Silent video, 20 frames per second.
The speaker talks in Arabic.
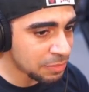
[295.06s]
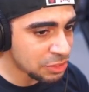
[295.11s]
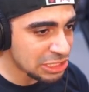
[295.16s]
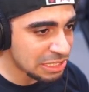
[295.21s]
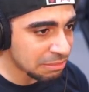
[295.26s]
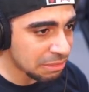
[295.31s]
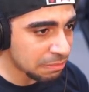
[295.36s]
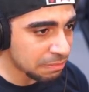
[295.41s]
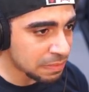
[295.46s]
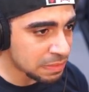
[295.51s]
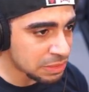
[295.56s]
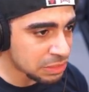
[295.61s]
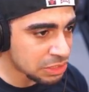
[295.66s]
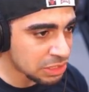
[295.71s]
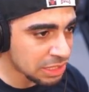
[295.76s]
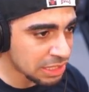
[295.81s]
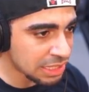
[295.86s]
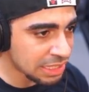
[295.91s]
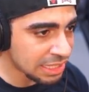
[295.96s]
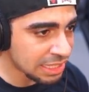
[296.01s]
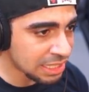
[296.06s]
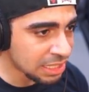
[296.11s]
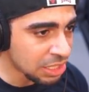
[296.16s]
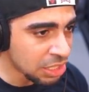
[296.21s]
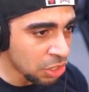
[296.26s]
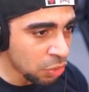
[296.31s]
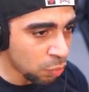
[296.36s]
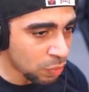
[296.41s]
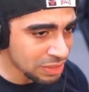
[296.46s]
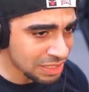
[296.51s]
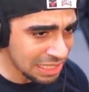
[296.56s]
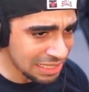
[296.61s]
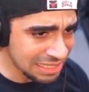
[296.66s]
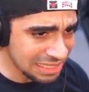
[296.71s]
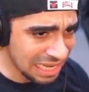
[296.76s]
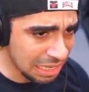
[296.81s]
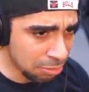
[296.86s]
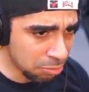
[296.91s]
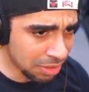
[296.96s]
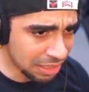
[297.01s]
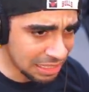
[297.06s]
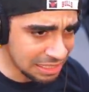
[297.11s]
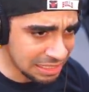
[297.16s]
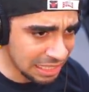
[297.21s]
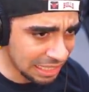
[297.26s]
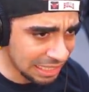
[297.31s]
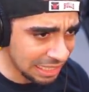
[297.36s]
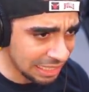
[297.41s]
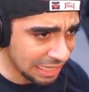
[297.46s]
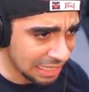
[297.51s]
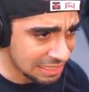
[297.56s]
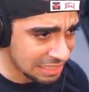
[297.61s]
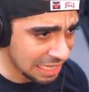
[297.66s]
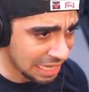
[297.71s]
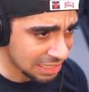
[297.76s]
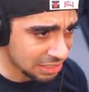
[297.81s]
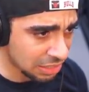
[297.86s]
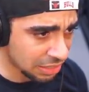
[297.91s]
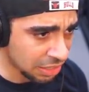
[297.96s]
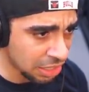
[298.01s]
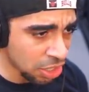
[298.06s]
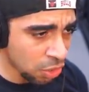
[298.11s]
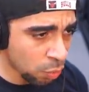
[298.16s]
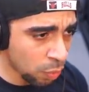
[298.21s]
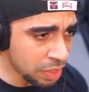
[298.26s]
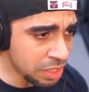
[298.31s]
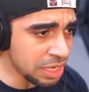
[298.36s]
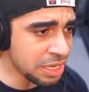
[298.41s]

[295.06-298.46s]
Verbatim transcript: جيب البنزين وصلت لصاحب المركز الاخير يا ساتر وهنا